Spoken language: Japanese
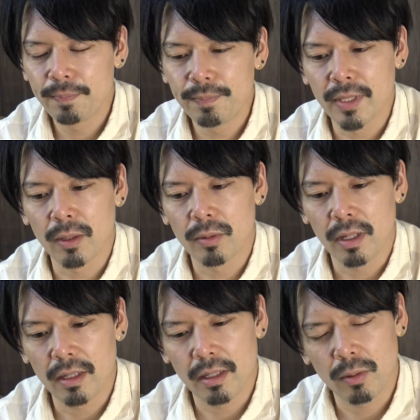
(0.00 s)
なの
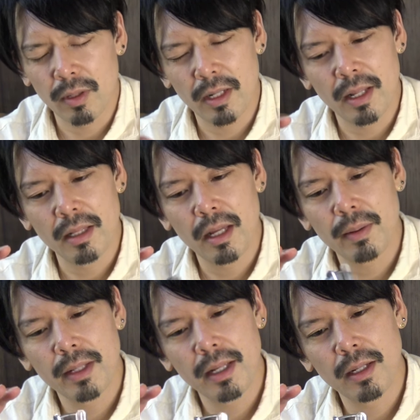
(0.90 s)
でえっ、ー、とね年代
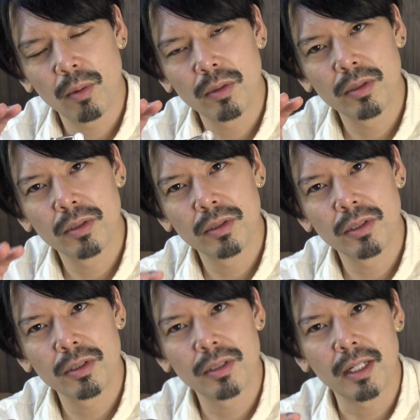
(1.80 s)
はね
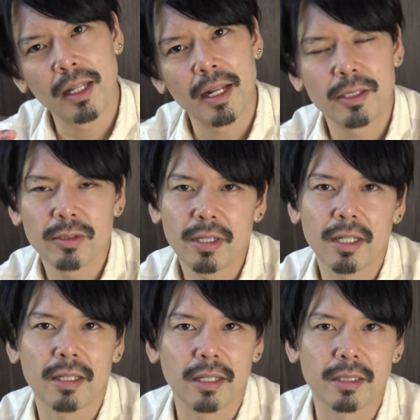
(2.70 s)
60か70ぐらい
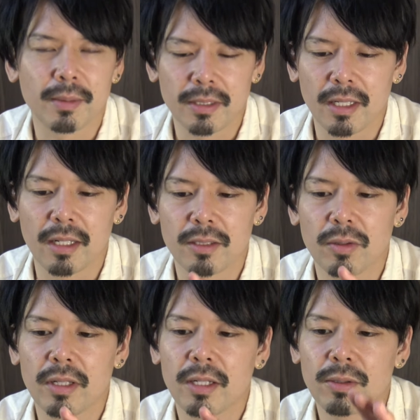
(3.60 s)
あった気がしますね
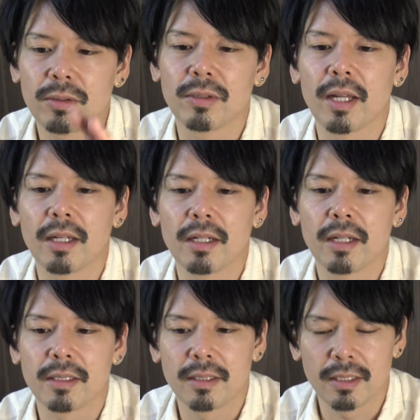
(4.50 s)
そんなに古くない
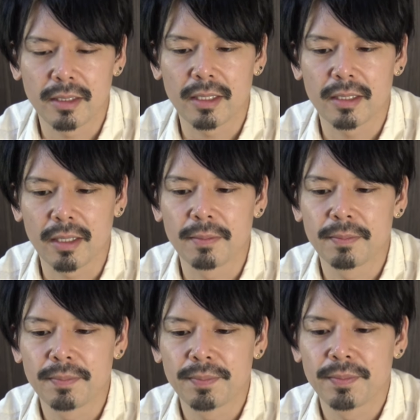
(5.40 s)
はずです確か
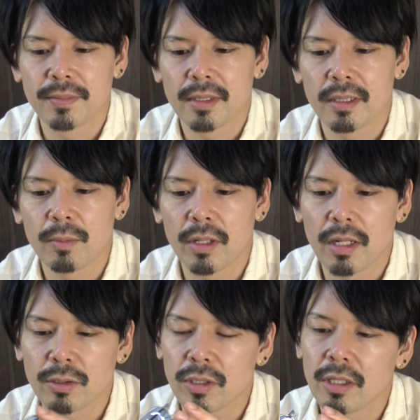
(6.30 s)
でも
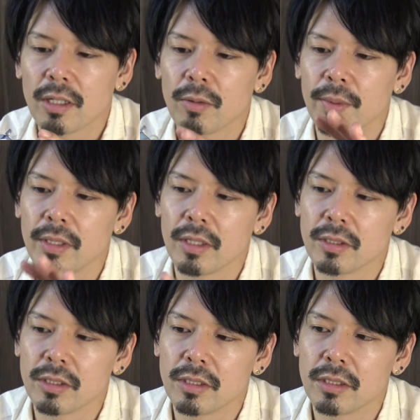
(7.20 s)
70年代の
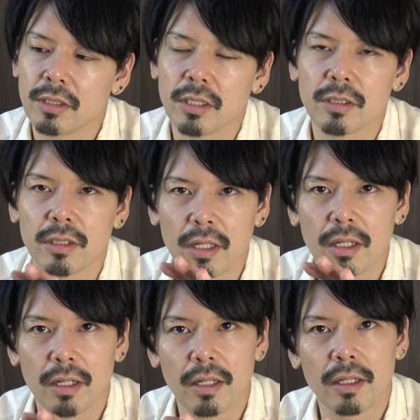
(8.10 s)
ヴィンテージですね
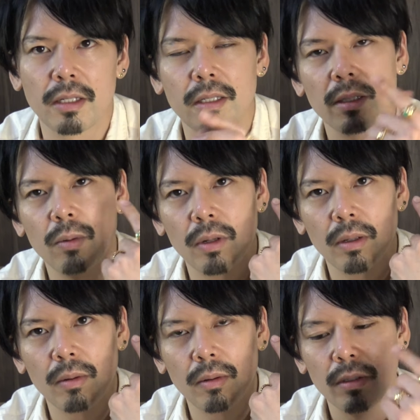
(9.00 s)
はいこれ
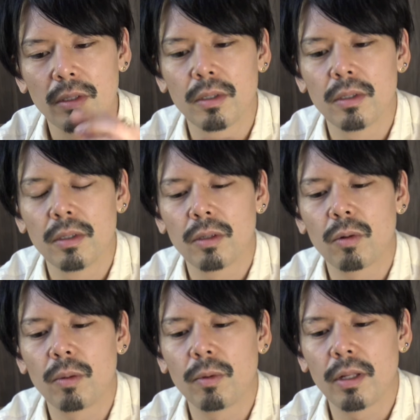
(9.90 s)
を
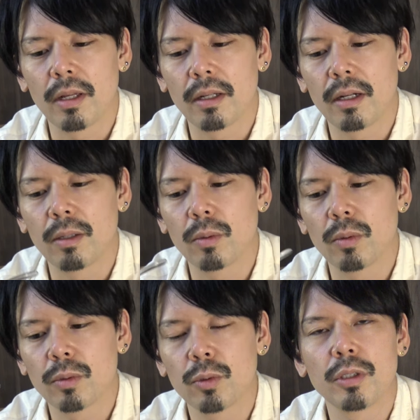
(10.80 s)
これもねあ
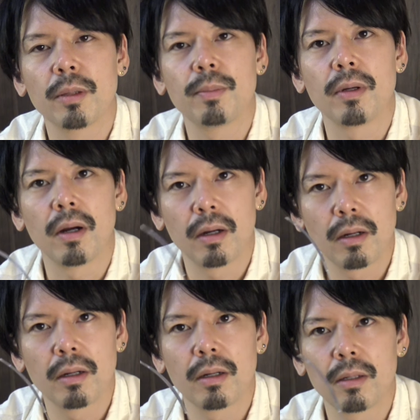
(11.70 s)
のジョニー・デップが
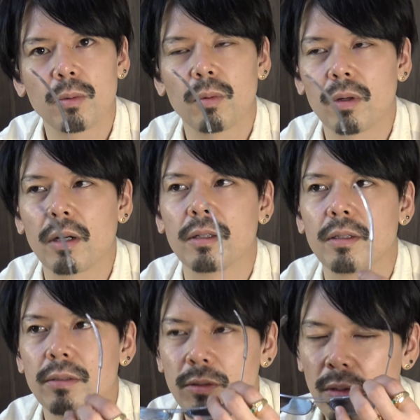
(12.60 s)
えーと、かけて
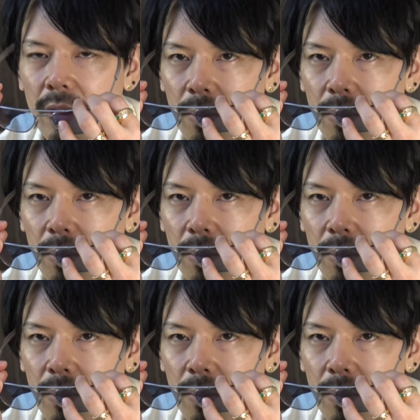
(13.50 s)
いんですよね